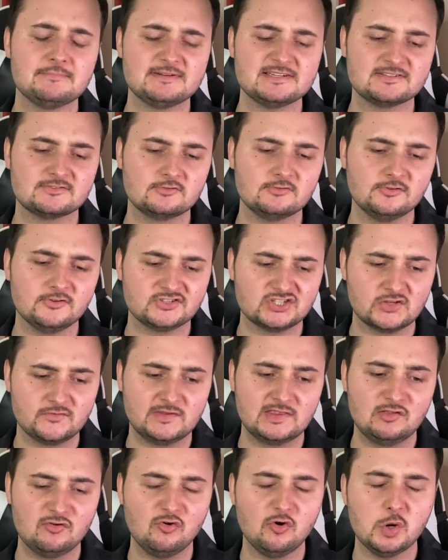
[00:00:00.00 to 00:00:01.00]
parce que dans cette
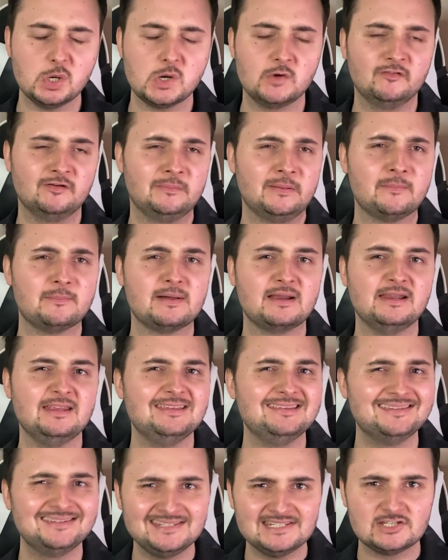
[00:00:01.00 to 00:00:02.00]
vidéo, on va pas
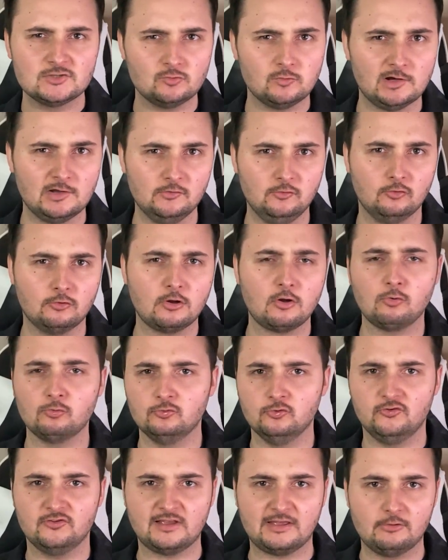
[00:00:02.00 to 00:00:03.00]
parler d'histoire d'horreur ou
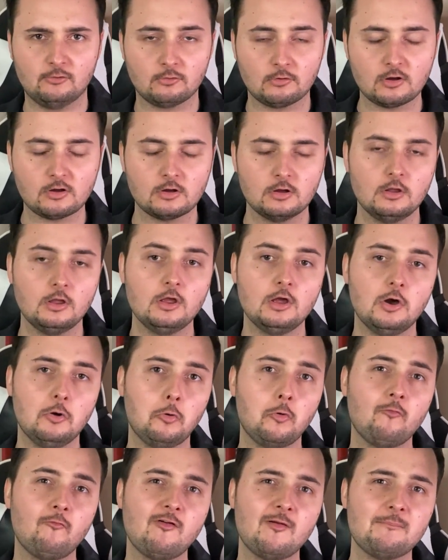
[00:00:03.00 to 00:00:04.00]
de thread d'horreur,
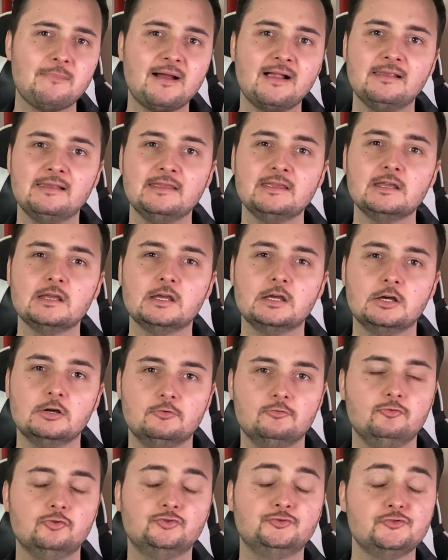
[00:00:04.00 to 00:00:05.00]
on va parler
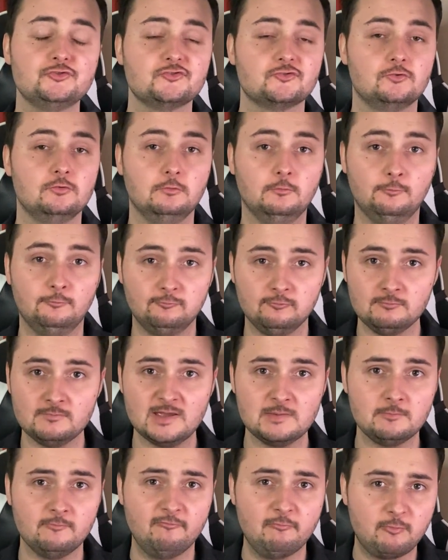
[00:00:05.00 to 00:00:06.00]
de choses que
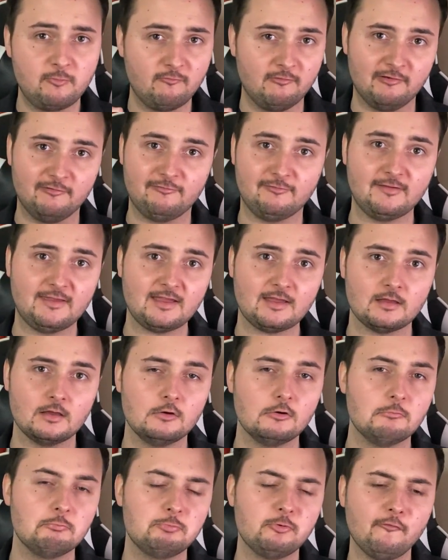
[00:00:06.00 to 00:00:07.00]
vous-même vous pouvez faire
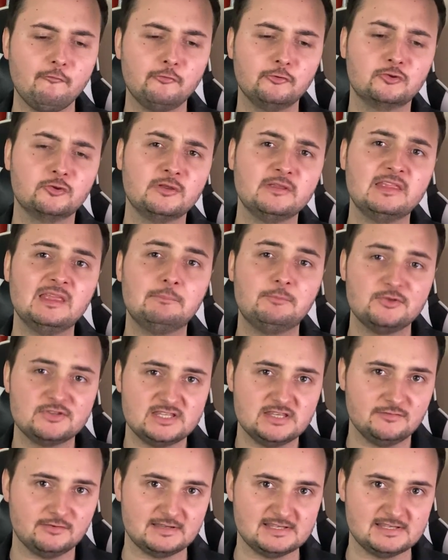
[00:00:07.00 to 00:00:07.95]
pour vous donner des petits